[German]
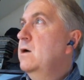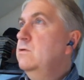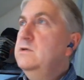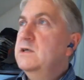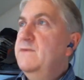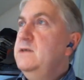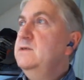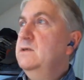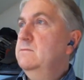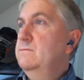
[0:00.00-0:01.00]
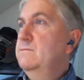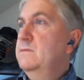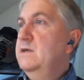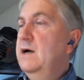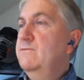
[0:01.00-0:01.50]
Und das war's dann.
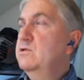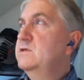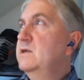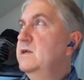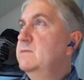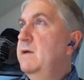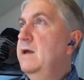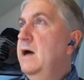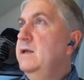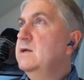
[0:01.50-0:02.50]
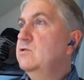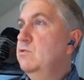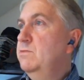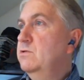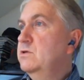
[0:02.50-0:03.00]
Ja, wo ist denn jetzt meine
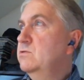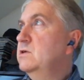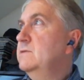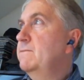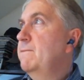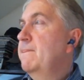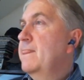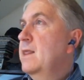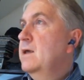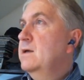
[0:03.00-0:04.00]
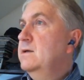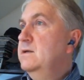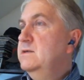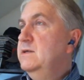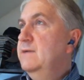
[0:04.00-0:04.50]
Anhängerkupplung, Junge? ist die